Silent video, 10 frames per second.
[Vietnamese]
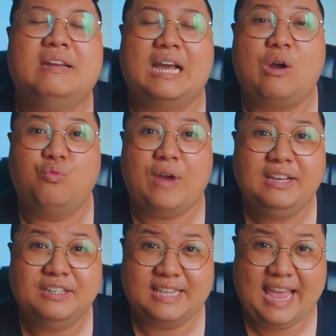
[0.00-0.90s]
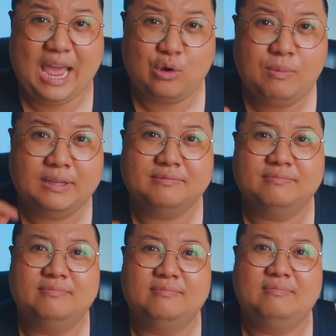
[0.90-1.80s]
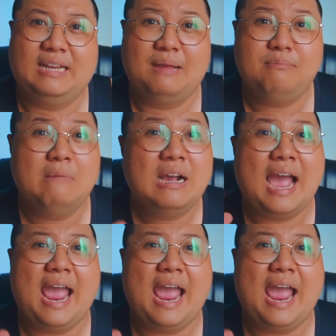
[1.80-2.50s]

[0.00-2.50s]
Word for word: là không phải người nhà của mình là làm bất